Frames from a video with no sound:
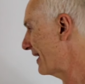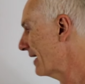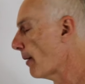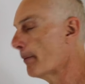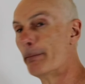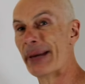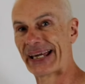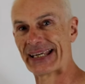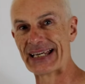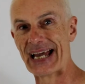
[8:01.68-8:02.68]
de
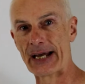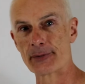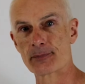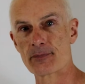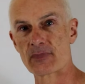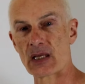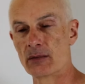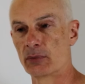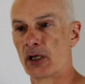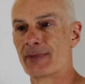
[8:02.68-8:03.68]
vejiga,
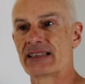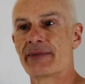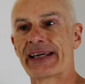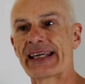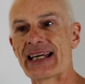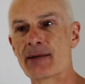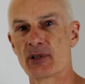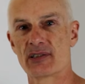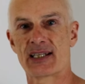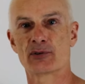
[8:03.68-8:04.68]
problemas de vejiga
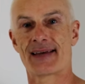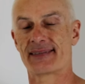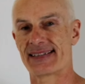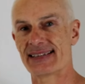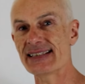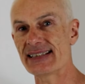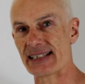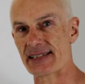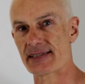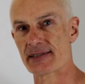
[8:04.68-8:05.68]
puede ser una
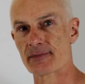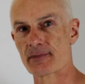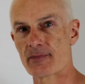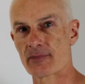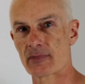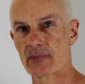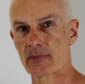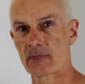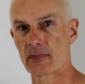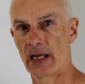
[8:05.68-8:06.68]
cistitis,
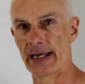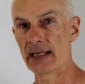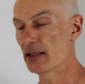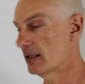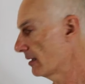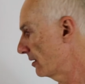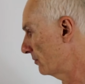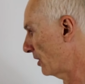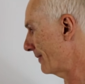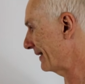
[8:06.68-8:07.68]
¿Eh?
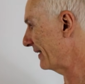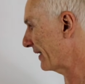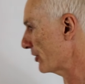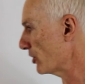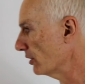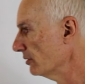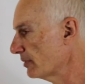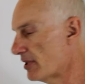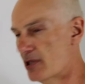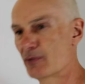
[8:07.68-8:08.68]
Problemas de riñón
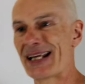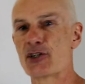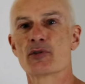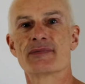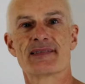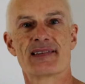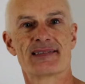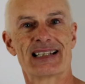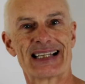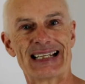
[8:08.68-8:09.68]
puede ser una
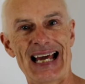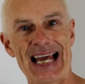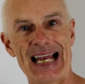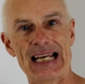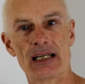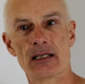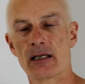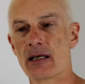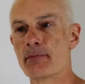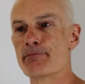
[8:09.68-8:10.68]
insuficiencia renal,
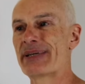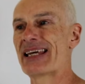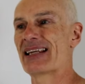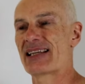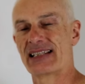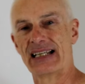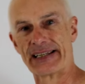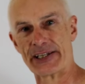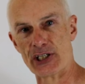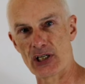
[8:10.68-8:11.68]
piedras en el
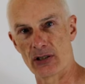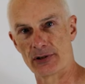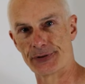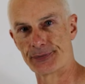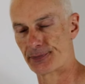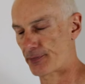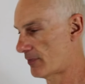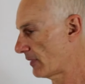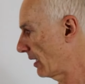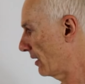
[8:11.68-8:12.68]
riñón.
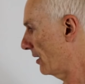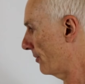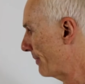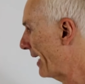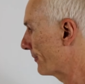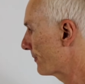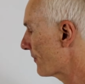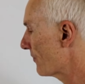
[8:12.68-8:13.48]
Bien,